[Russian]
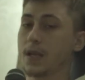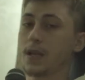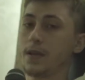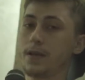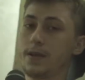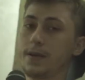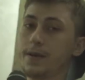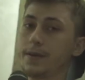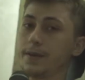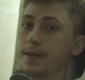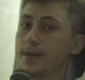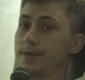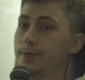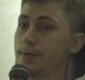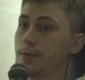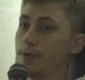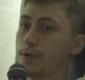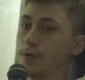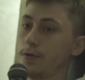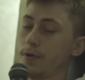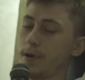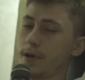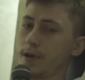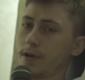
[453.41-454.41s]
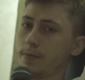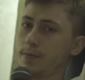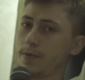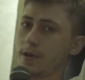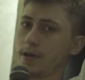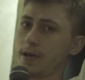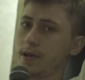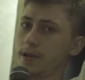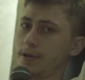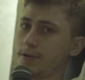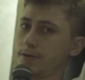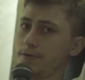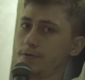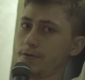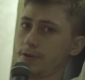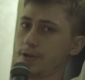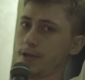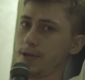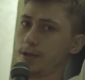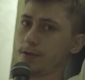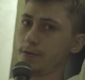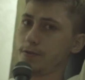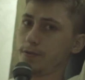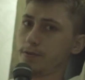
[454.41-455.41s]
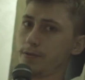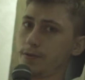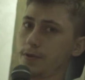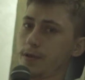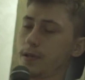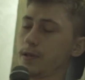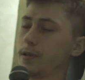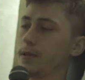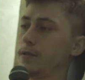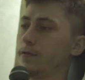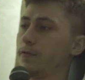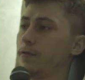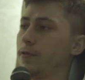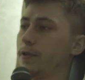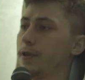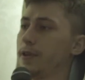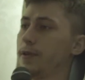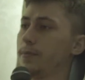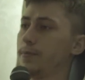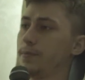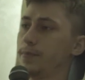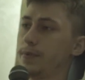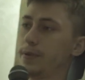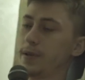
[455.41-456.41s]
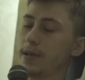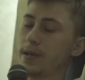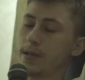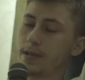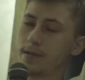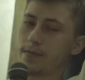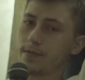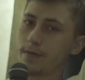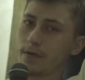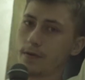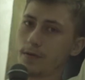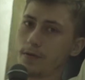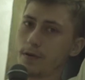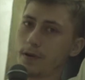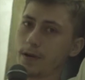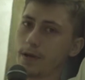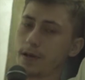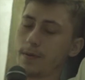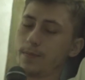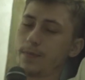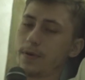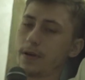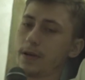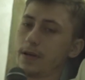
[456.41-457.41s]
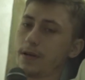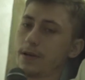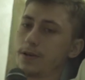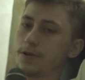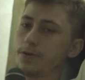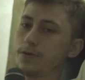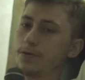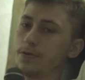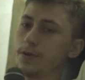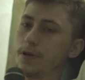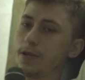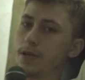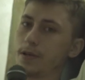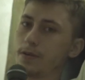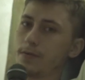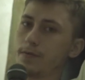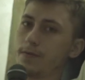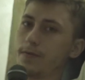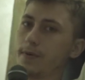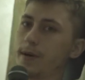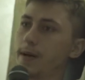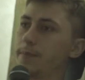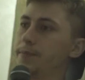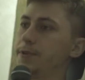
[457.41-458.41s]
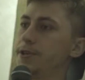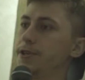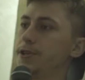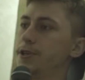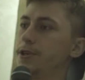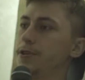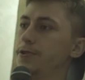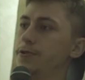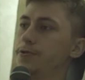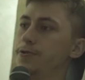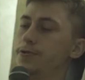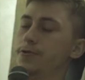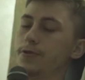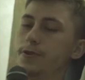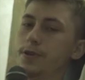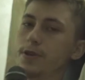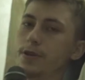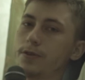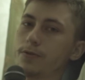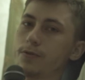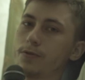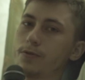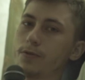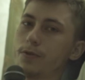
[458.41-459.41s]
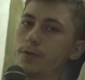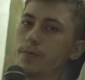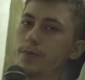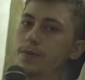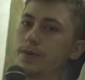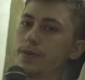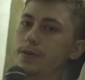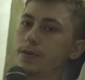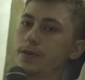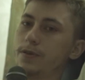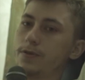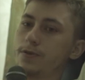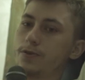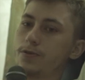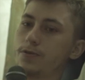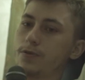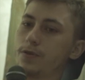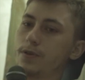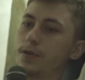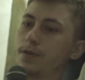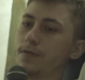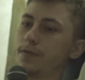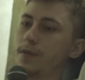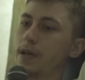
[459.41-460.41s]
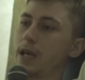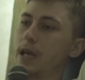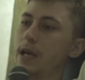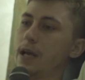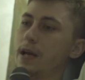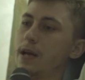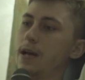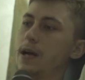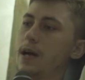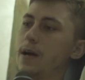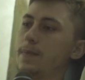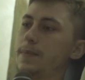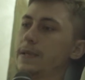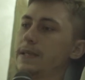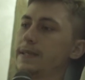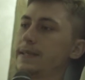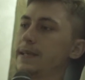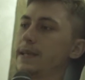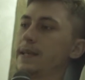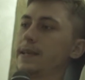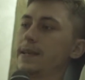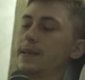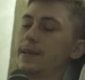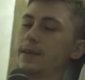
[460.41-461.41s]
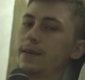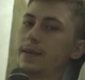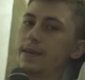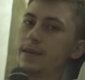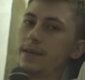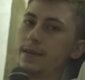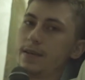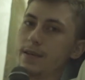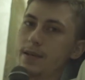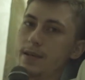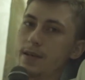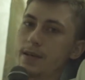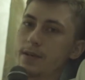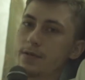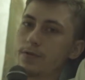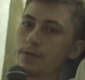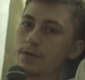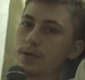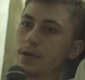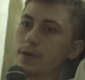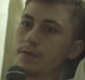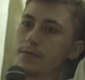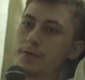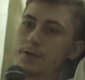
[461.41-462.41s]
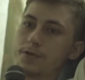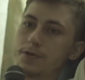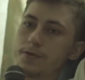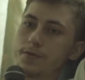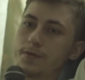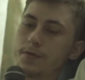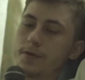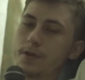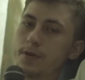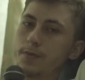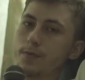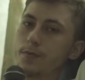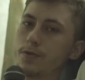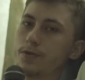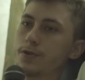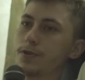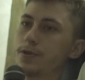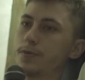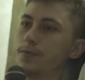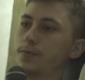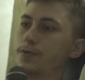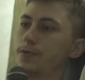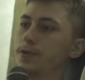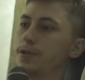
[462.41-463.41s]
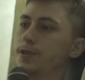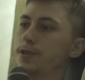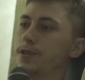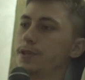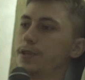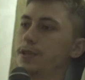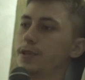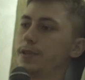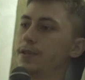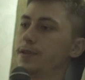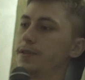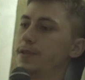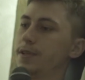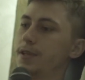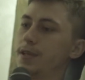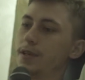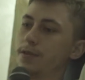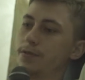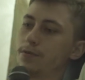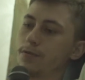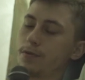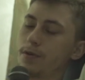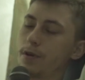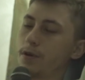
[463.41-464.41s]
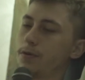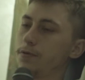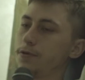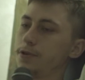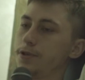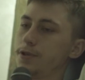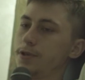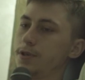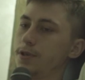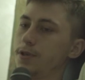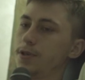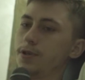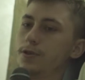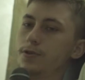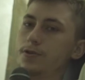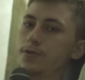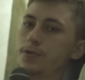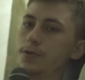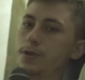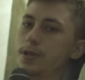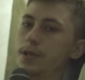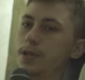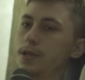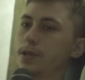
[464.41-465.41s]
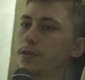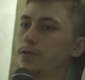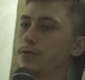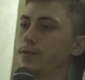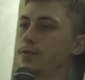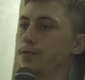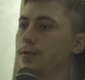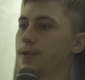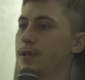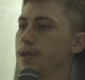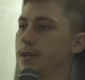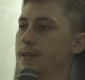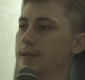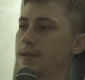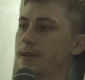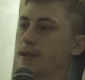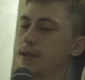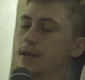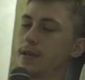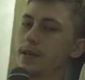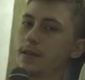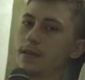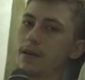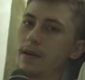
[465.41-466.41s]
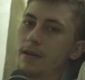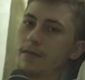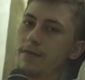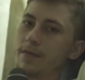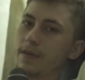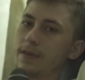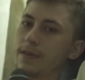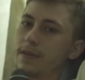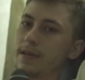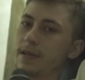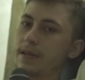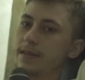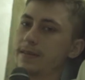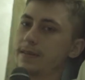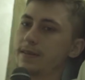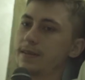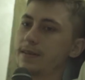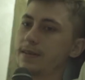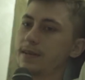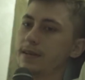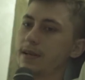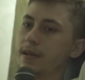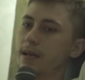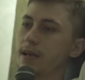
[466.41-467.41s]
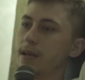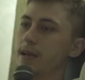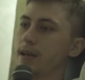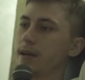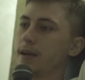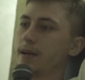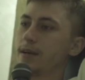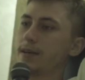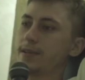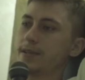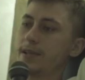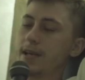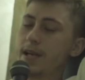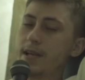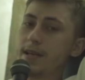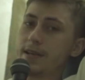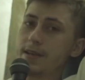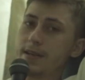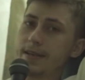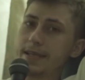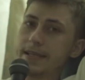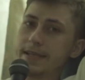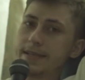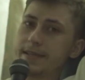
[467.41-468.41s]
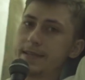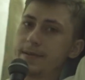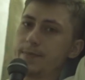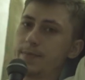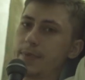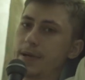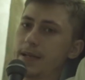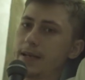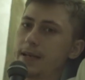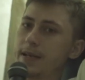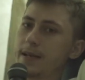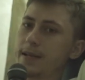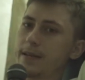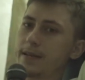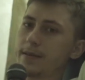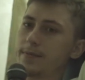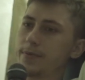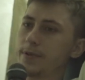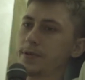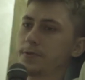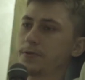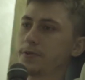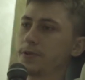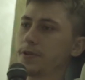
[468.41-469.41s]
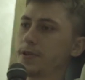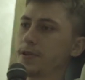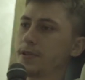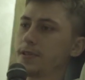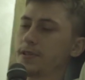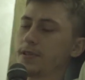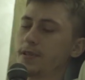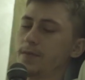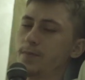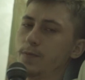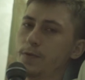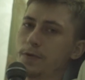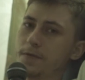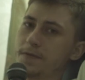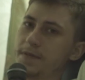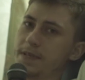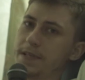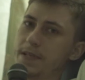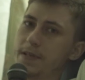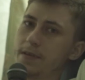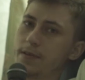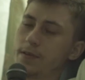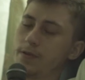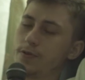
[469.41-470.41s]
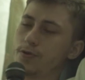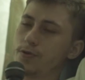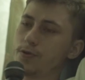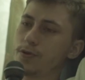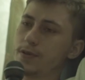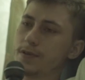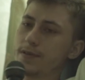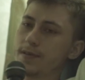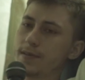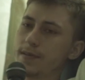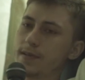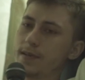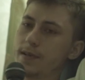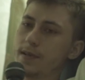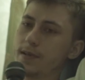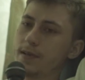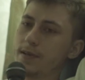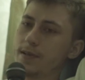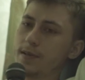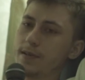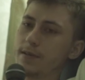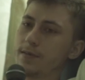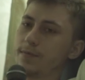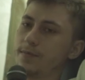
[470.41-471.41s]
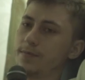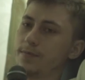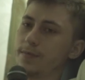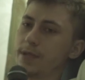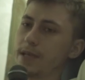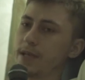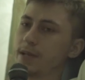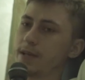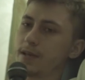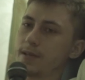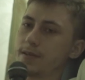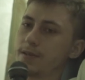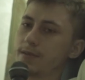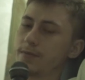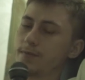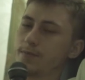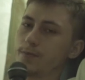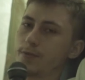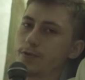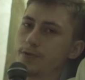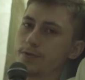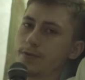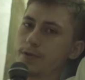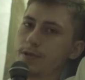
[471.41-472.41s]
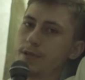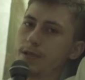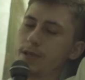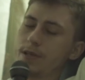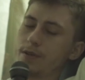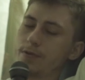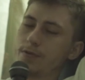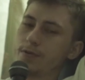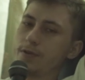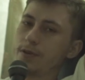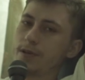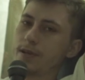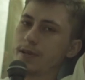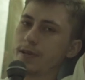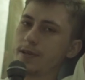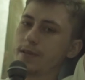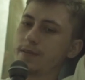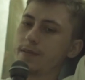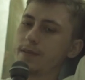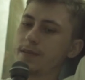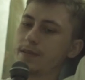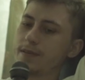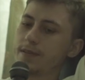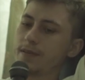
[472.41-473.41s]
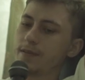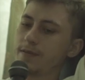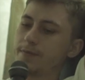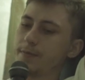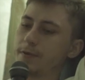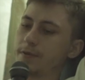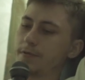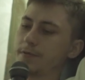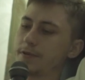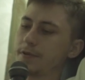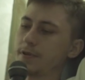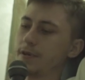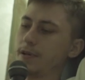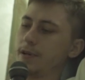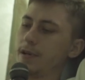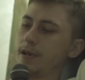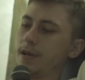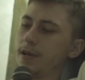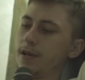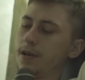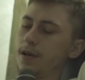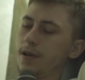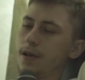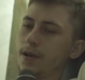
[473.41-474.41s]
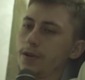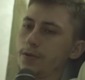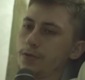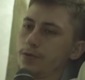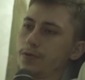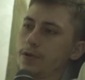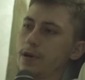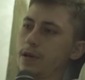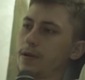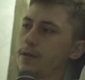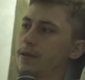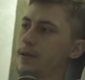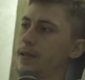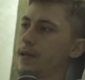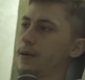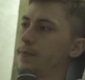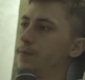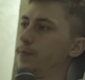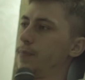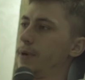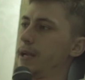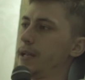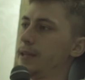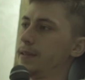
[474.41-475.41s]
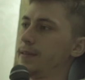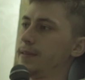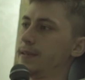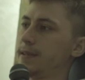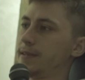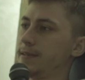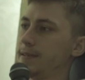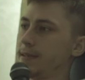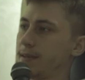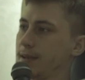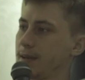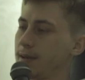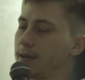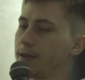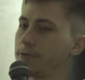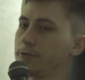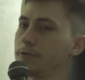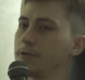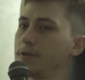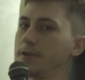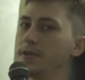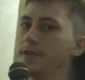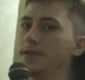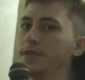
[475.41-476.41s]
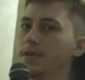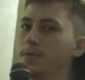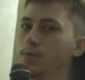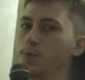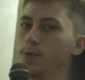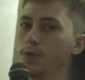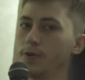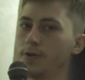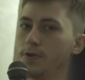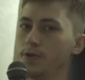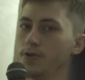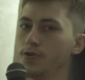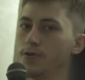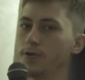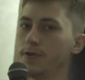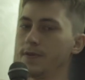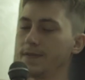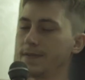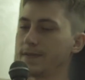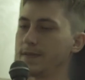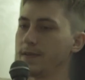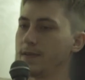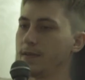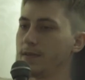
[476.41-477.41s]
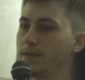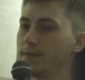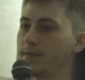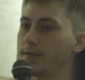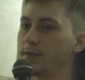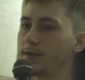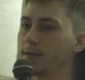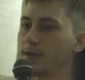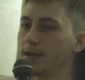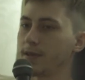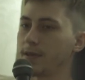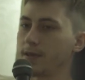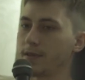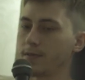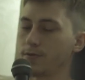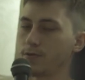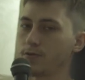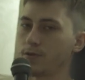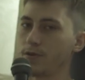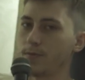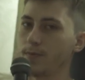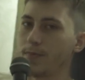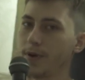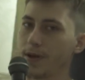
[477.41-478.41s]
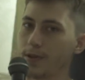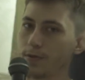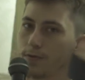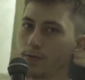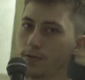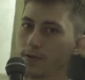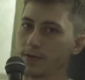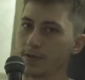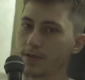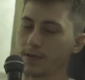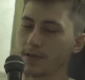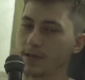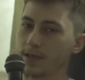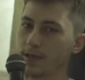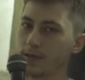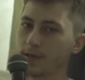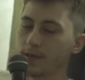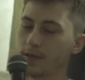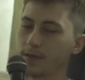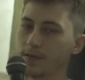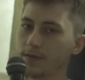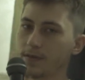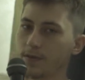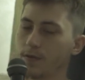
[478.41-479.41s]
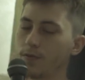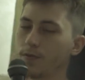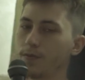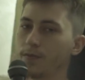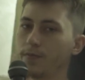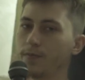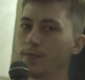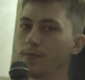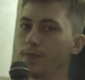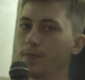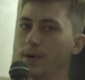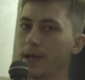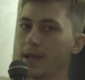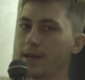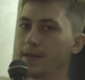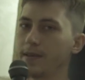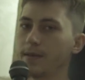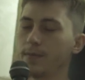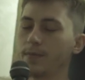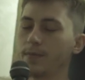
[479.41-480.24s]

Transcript: ни одного ролика пока что нету, ни одного геймплейного ролика пока что нету, вообще ничего нету, кроме скриншотов. Описания игры нету, того, что в ней можно будет делать, нету. Короче, ничего нету, есть какие-то альфа-тестеры, где они есть, непонятно, потому что до сих пор в сеть ничего не слили. Мне кажется, просто нету никаких тестеров, потому что ну как так, блядь, тестеры, которые до сих пор ничего не слили в интернет, что ебанулись, где такого, блядь, не